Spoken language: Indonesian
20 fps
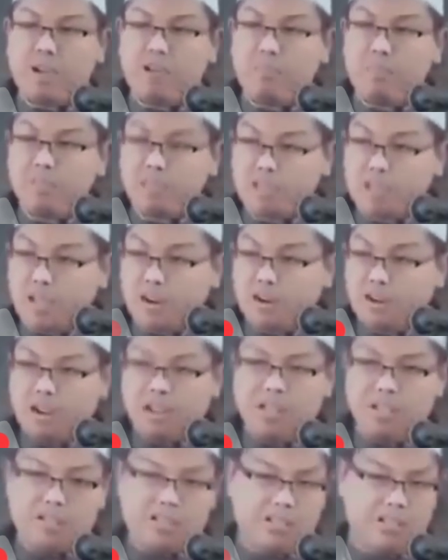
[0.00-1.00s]
Bahkan mencela
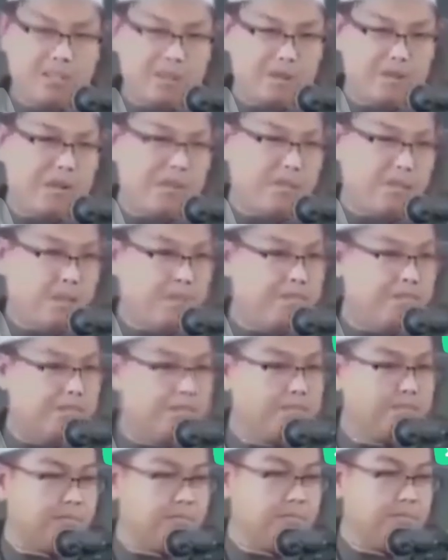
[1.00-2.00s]
orang yang tidak bermadzhab.
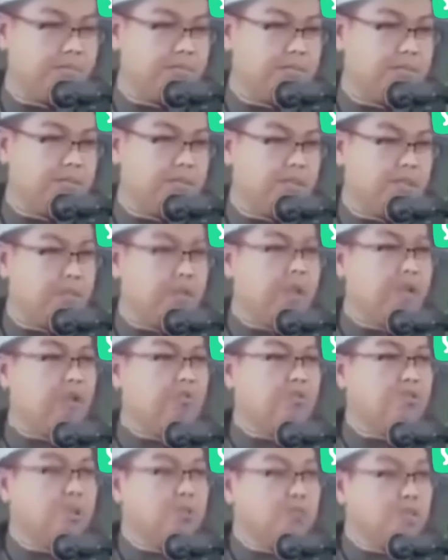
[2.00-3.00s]
Tapi
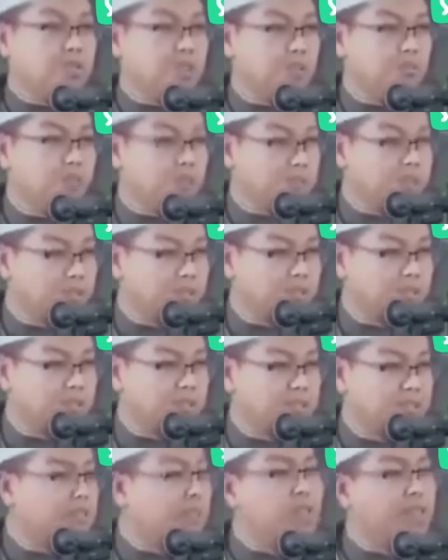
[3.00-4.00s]
kalau sudah bicara musik,
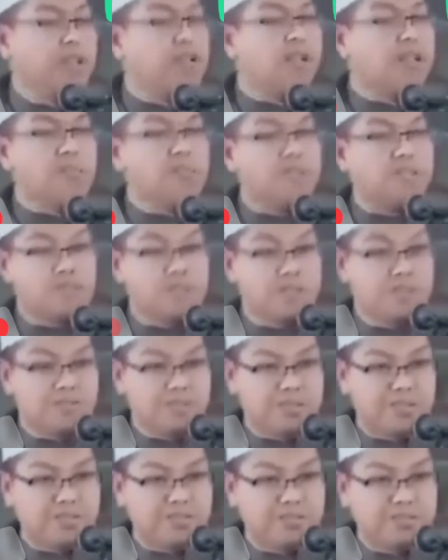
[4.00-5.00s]
dia tinggalkan madhab
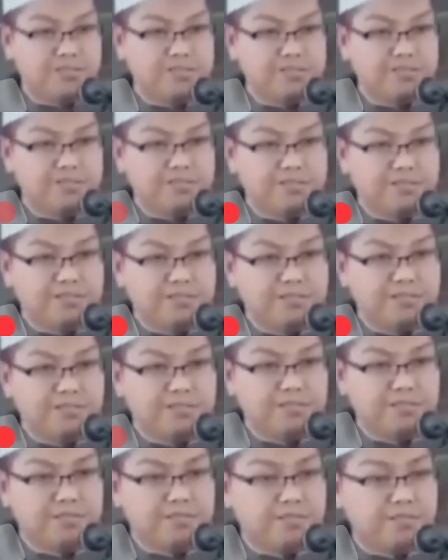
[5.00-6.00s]
syafi'i.
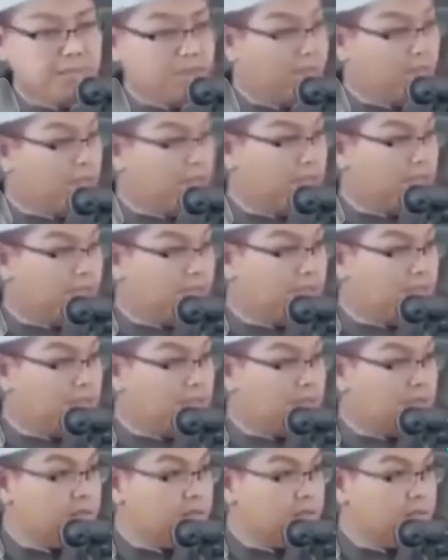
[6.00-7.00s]
Benar.
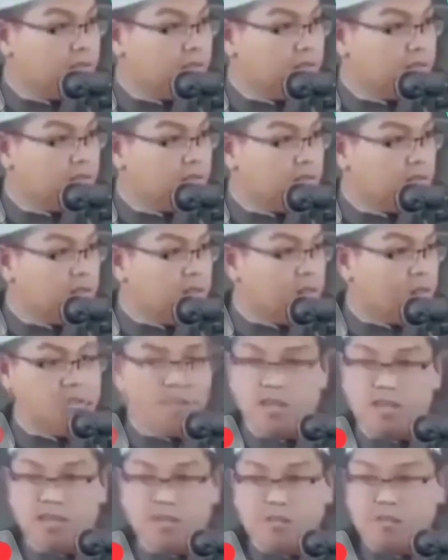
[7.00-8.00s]
Dia
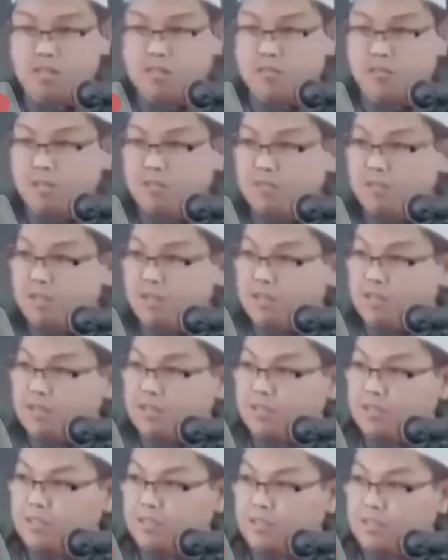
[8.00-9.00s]
tinggalkan madhab syafi'i.
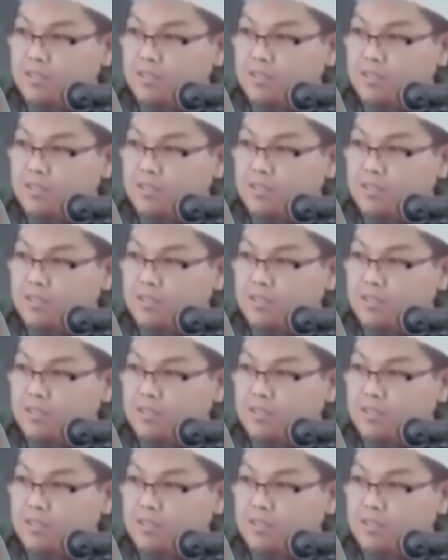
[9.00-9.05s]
